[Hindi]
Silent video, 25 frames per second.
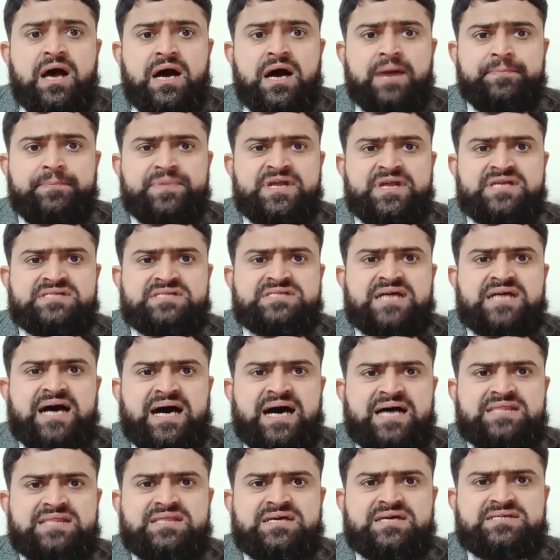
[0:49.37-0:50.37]
अपने
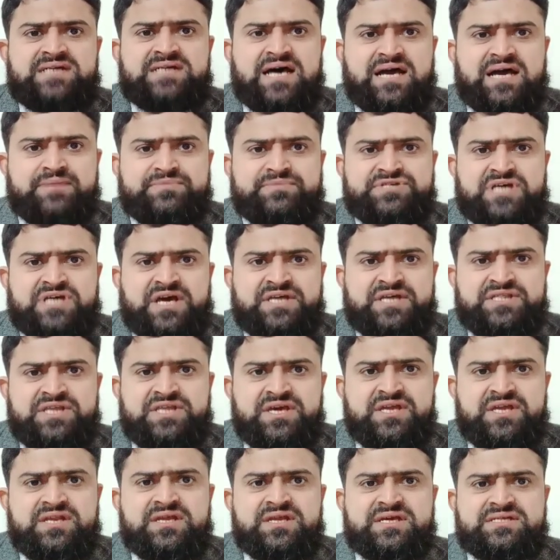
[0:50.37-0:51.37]
सात हज़ार
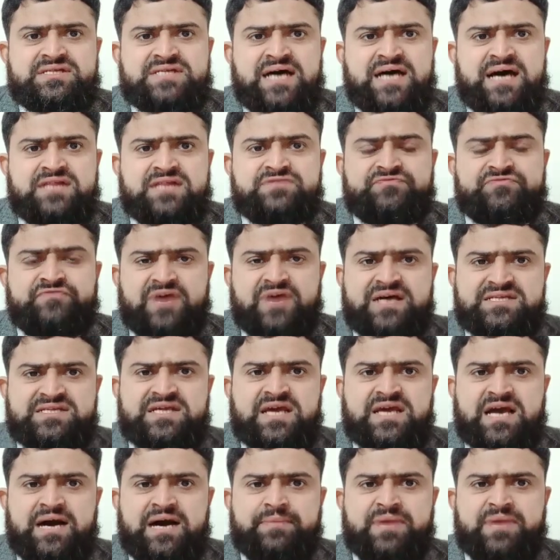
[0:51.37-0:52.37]
मुजाहिदीन के साथ वाज
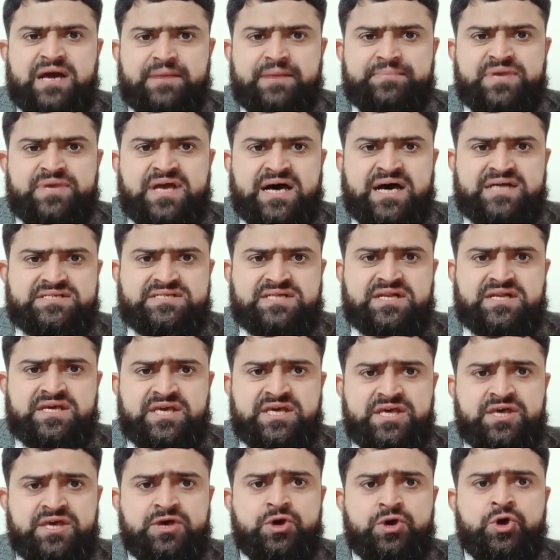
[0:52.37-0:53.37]
कामयाबी हासिल
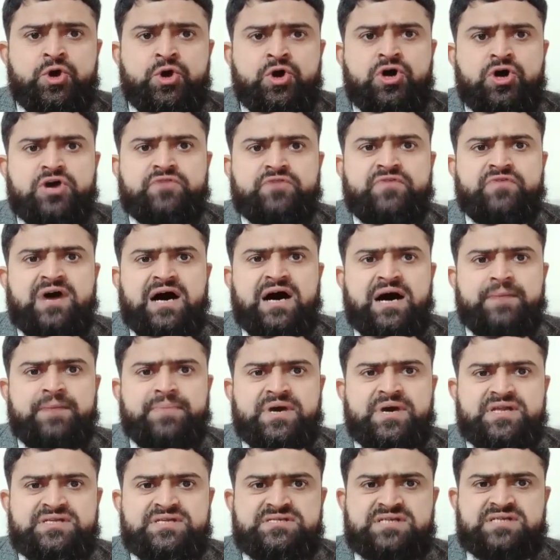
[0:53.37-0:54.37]
की और वहाँ
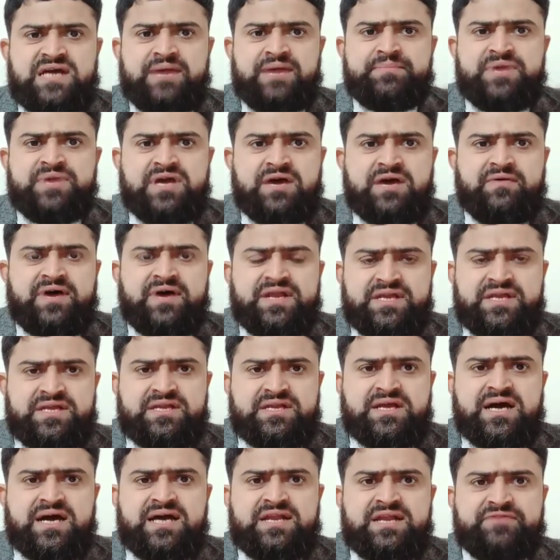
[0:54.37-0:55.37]
पर इस्लामी
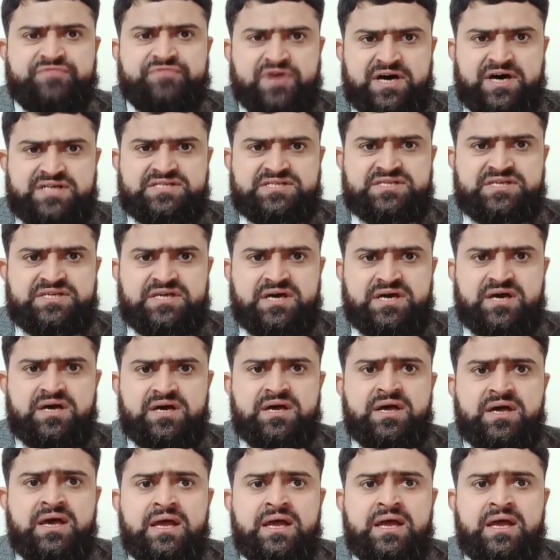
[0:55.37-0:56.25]
कवानीन का नफाज किया